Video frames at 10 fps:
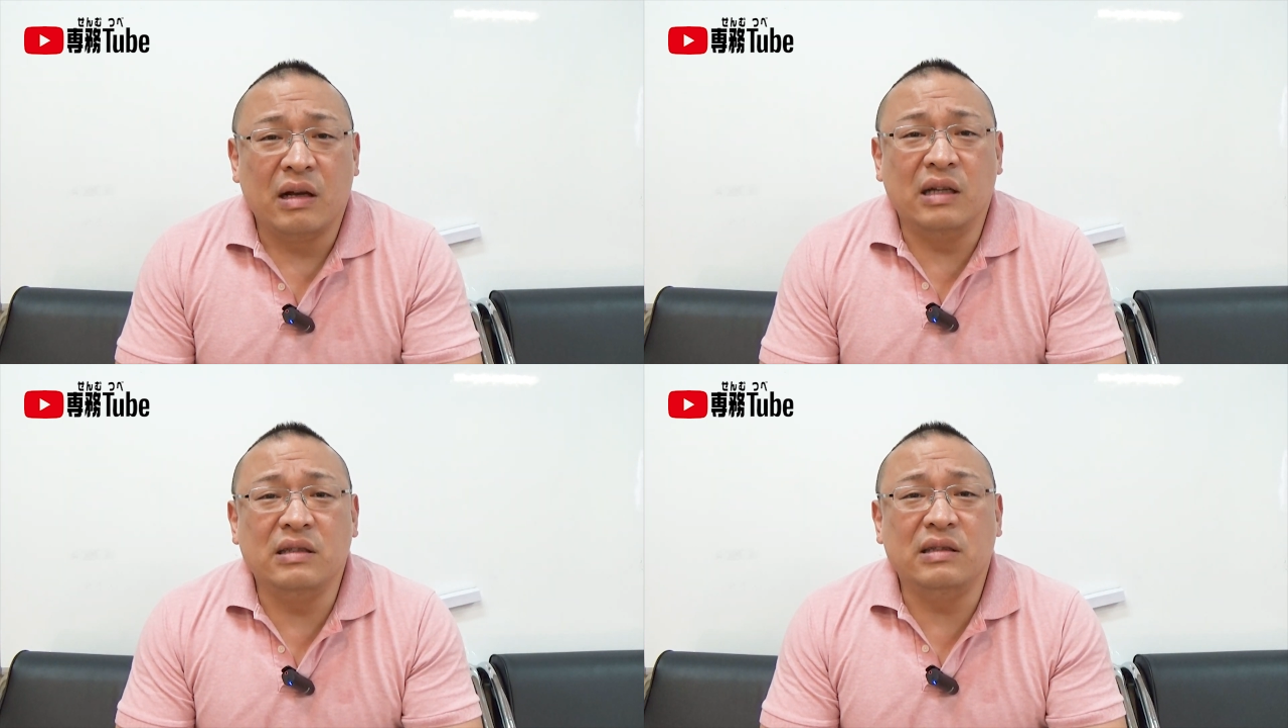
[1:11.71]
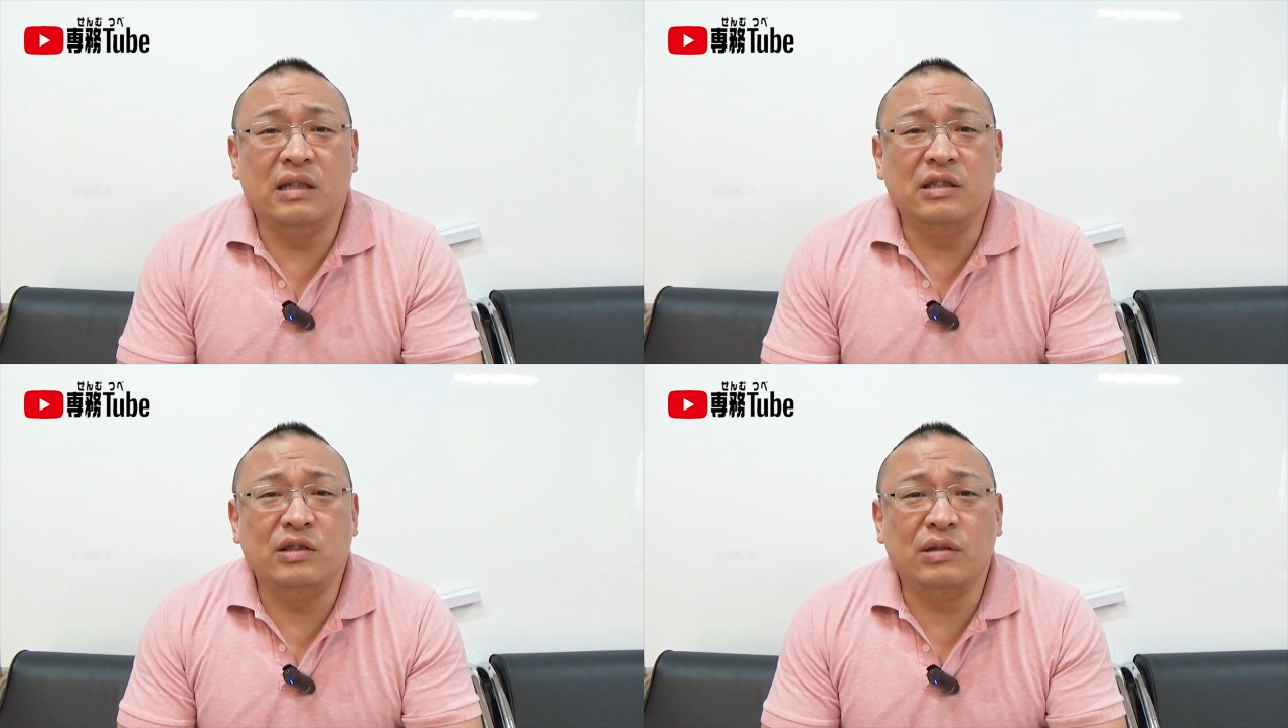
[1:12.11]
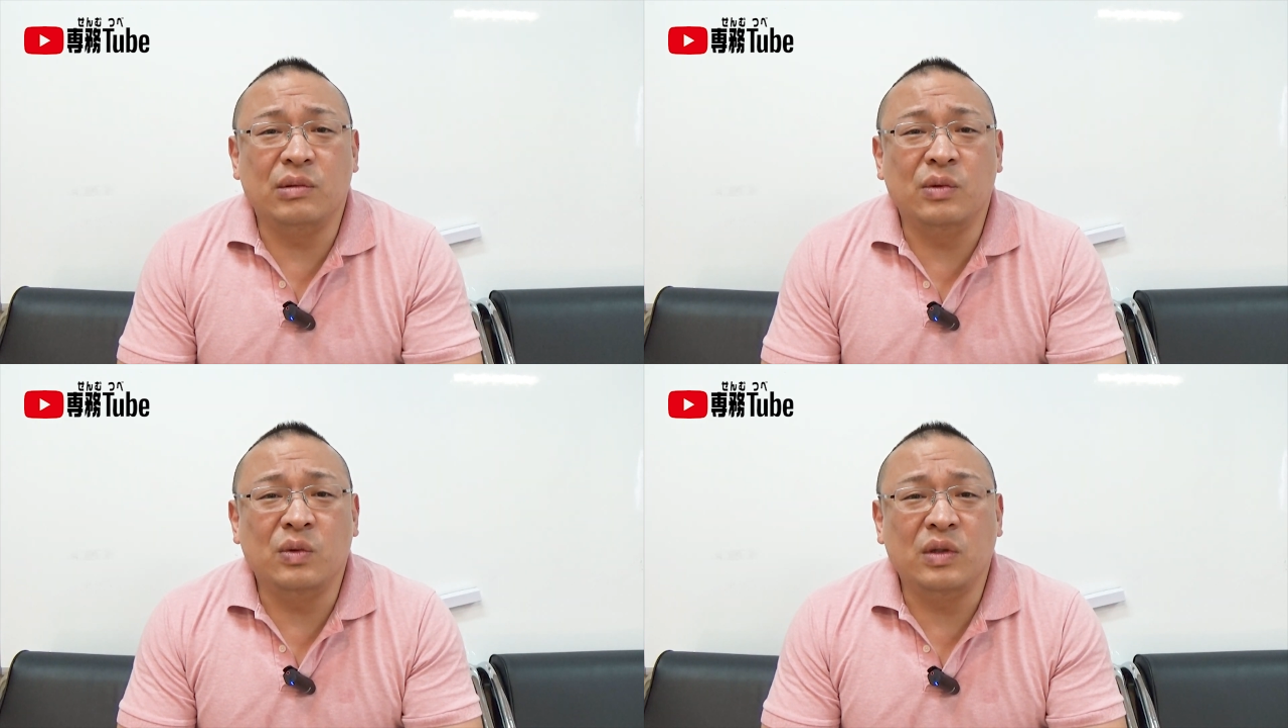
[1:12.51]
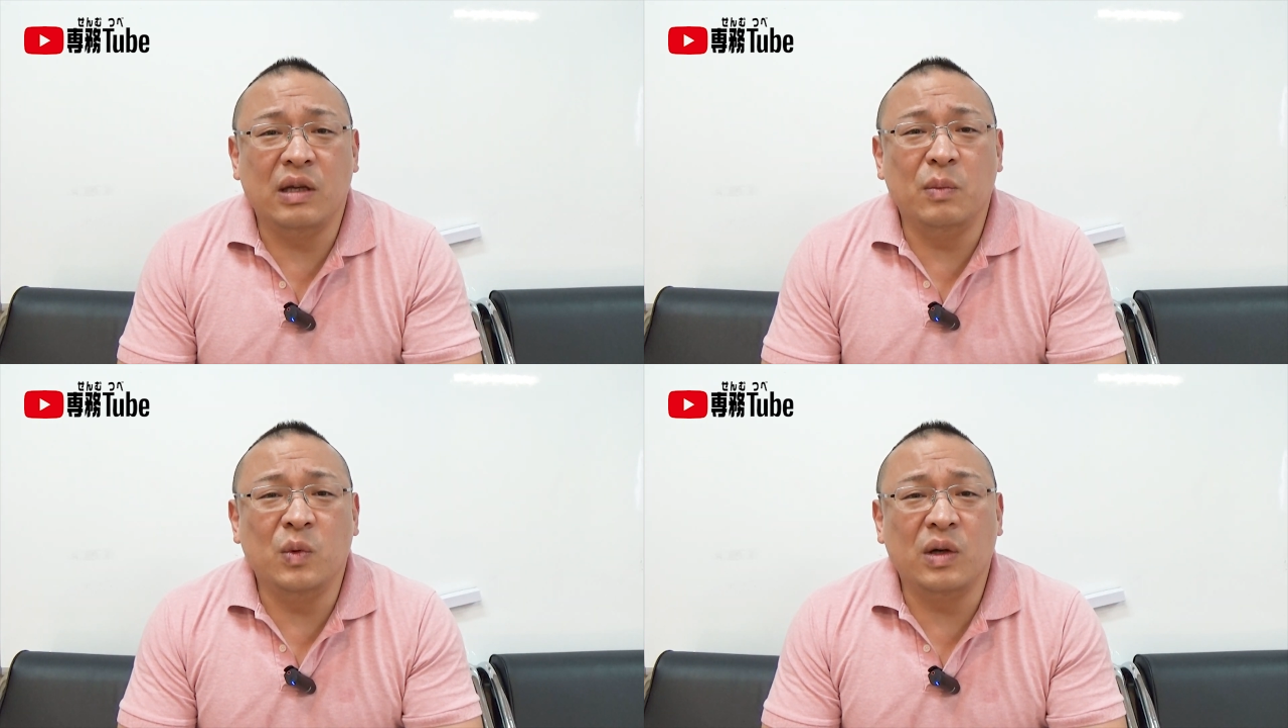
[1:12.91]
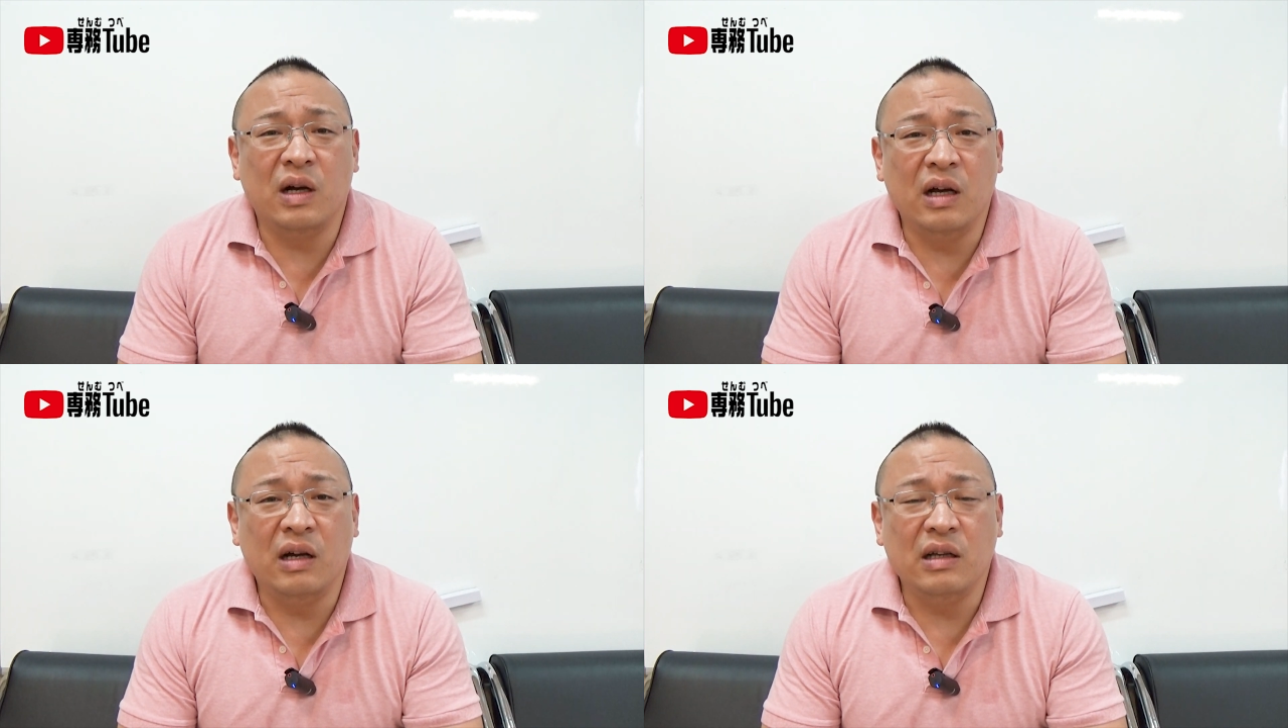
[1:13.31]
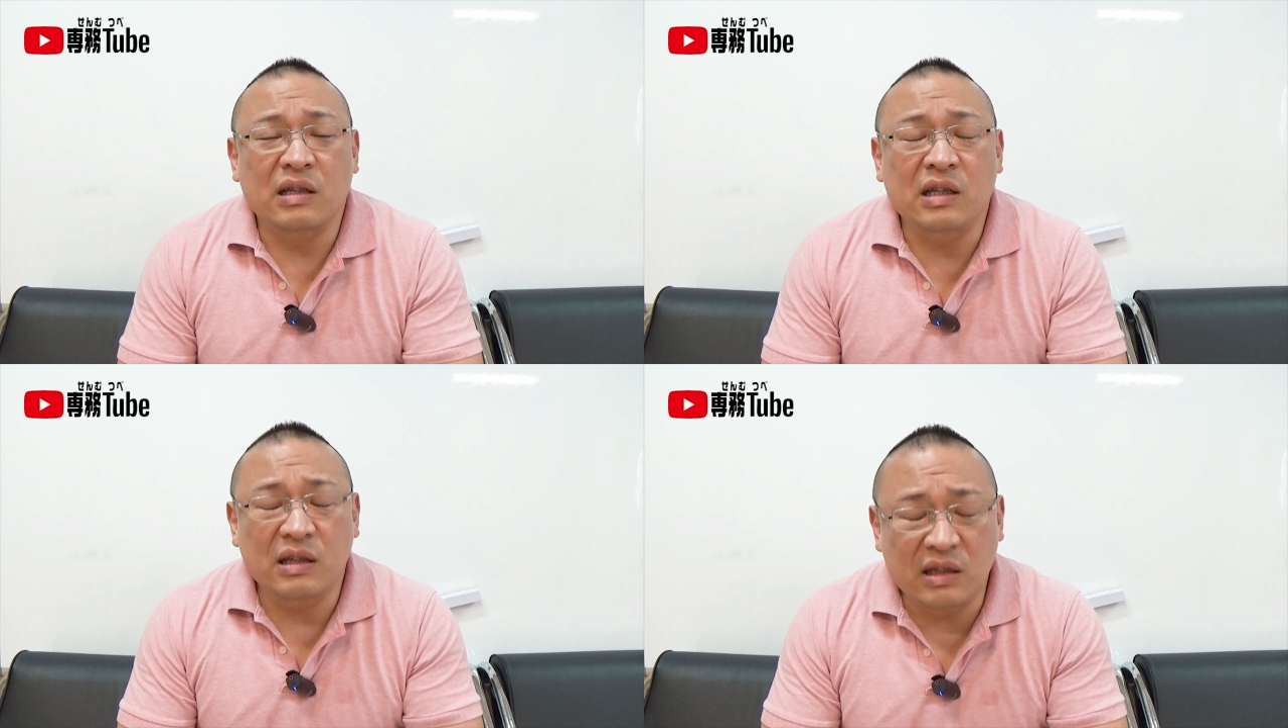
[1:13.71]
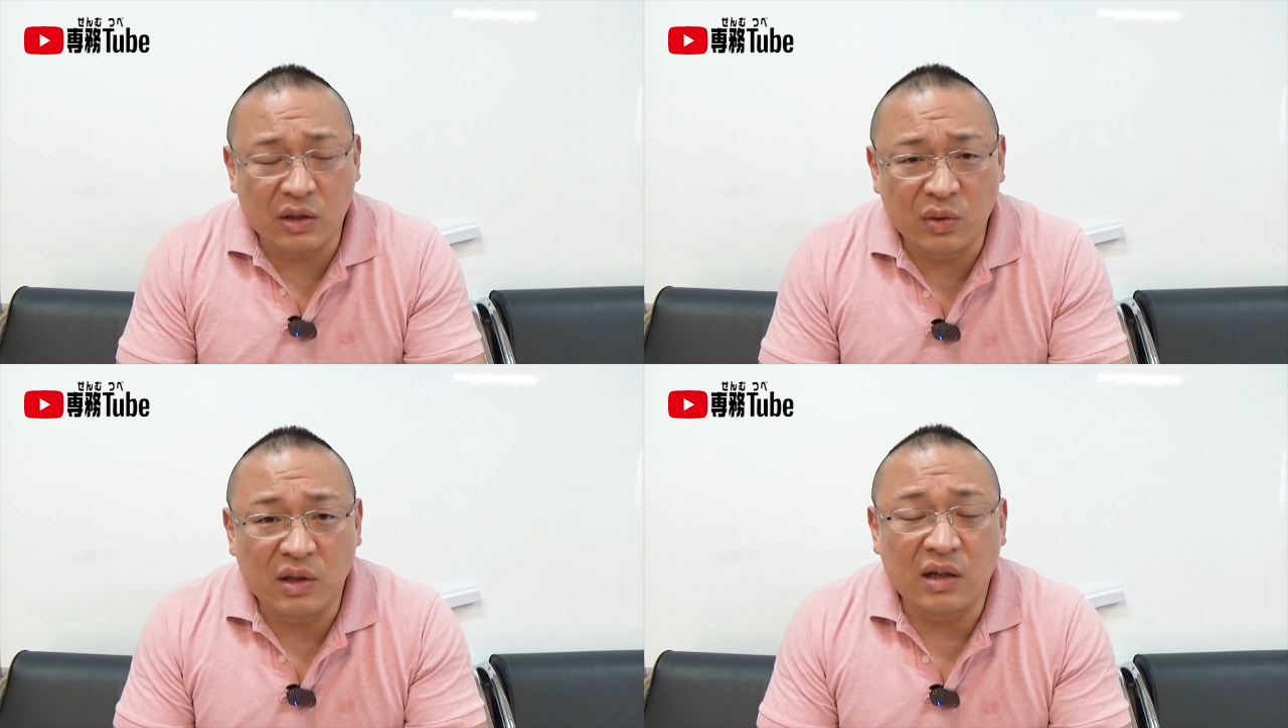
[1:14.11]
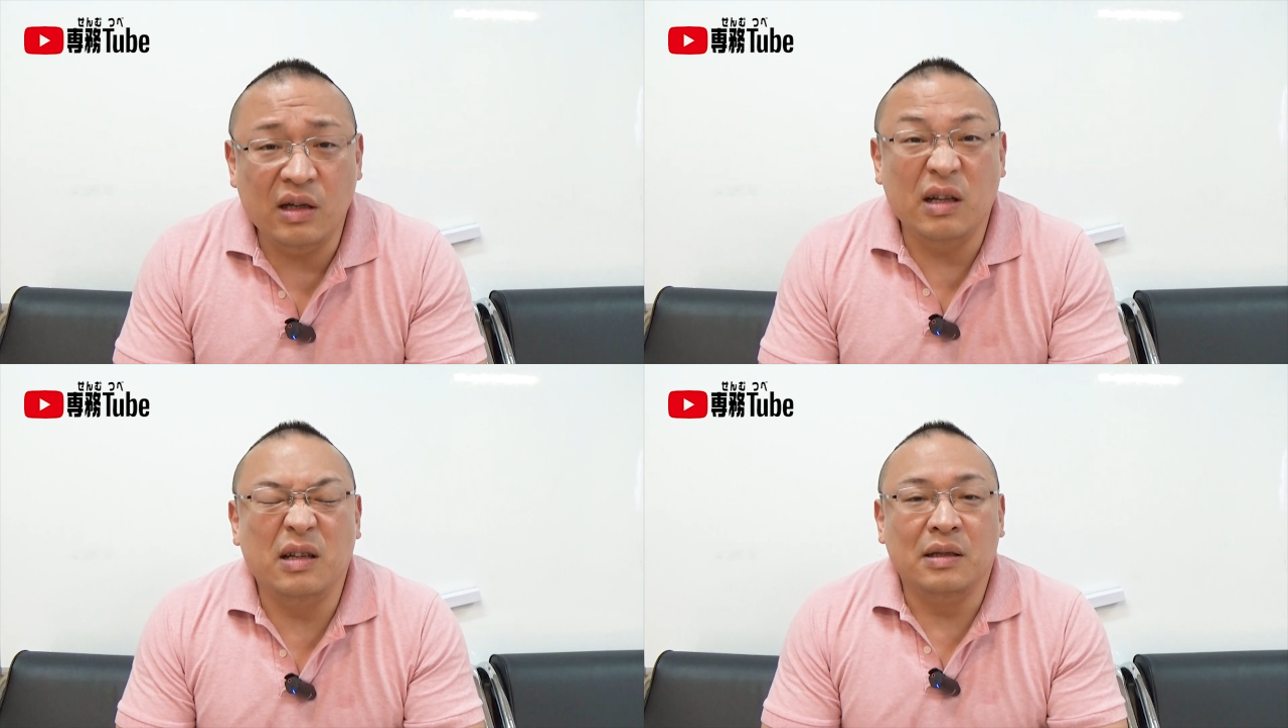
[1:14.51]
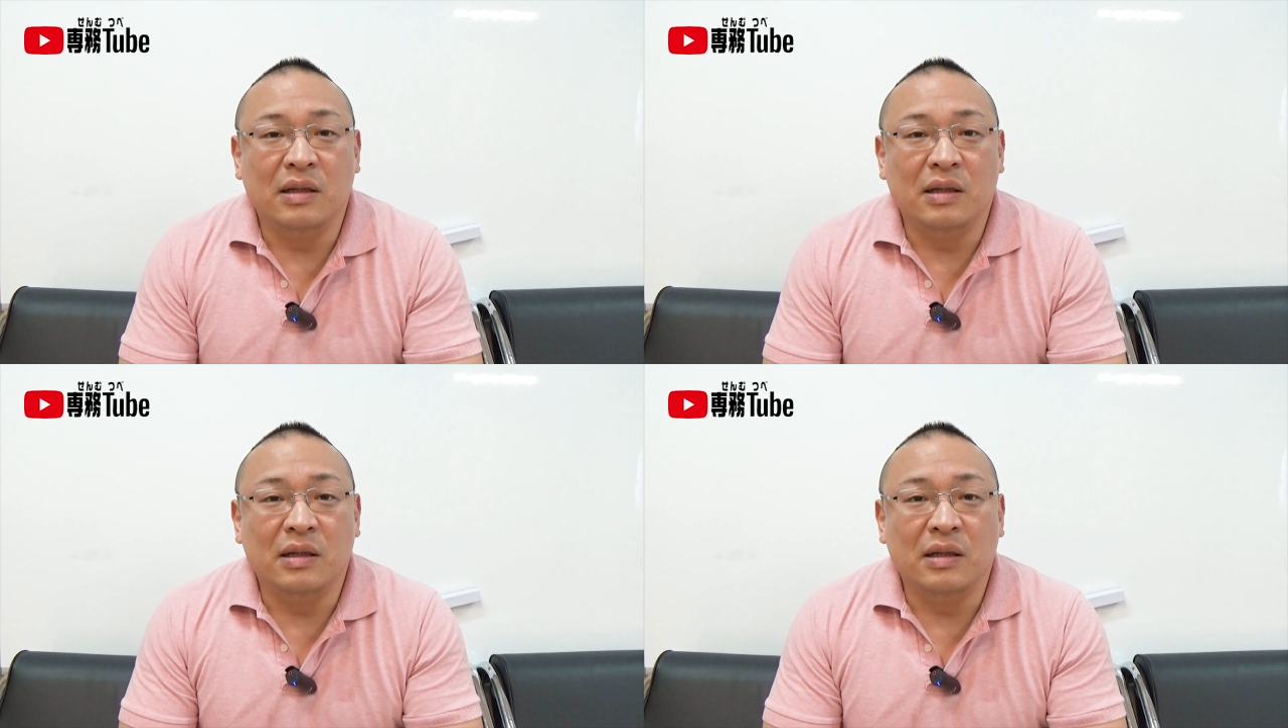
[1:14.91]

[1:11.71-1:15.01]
感染症の専門家が言ってるんだ。